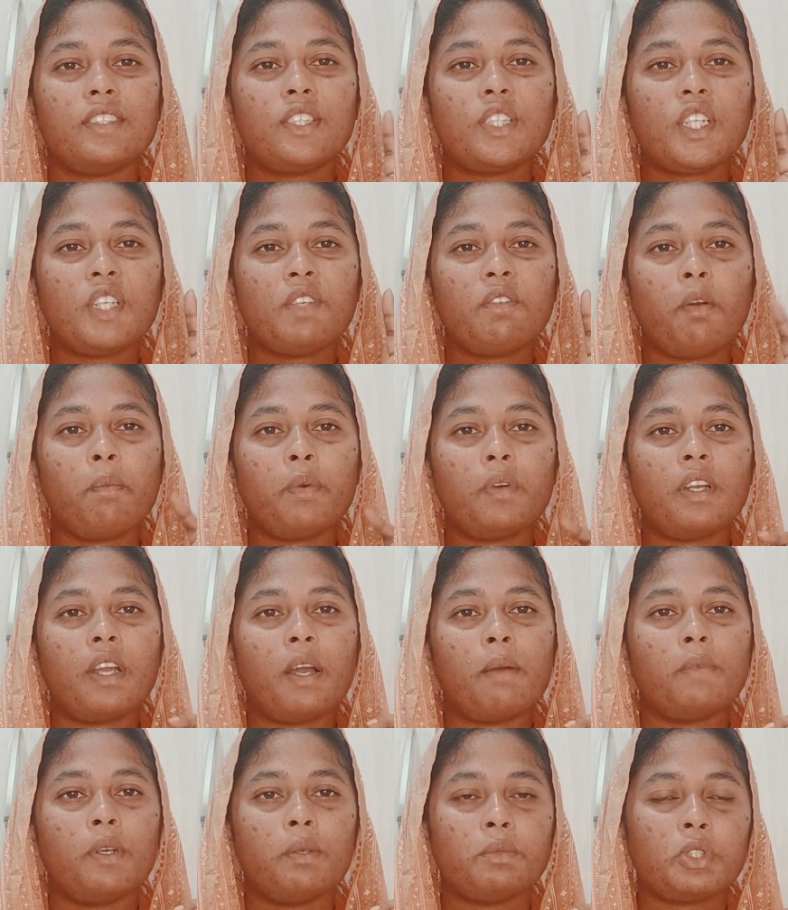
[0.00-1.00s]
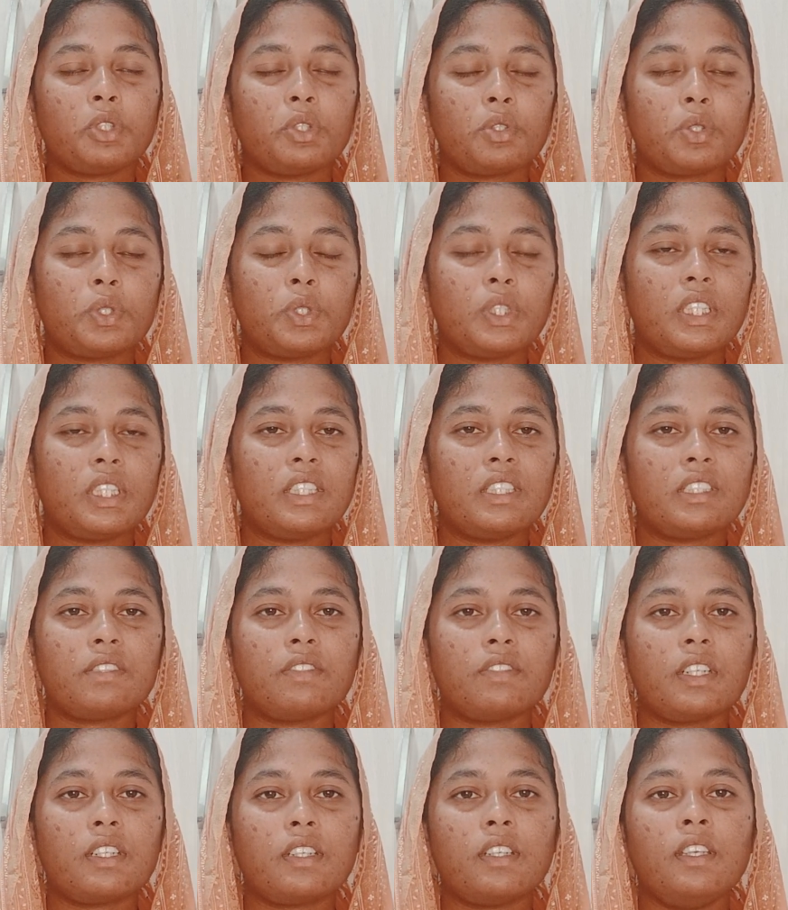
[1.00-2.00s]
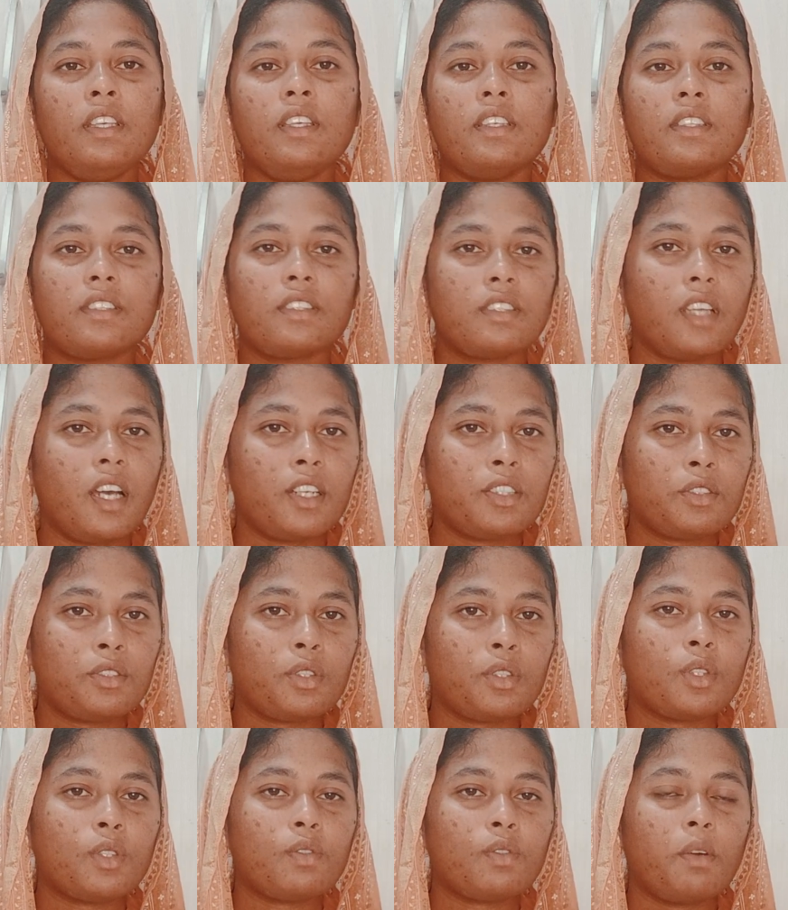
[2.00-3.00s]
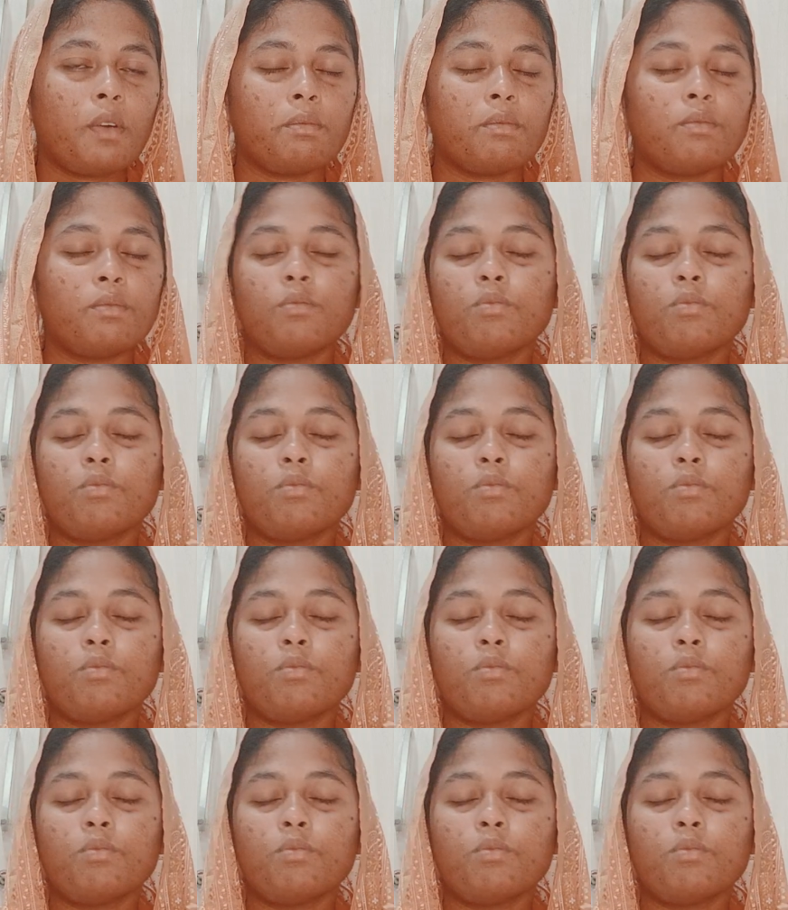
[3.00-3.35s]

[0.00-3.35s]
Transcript: జీవపు డంబంతో కూడినటువంటి దాతృత్వం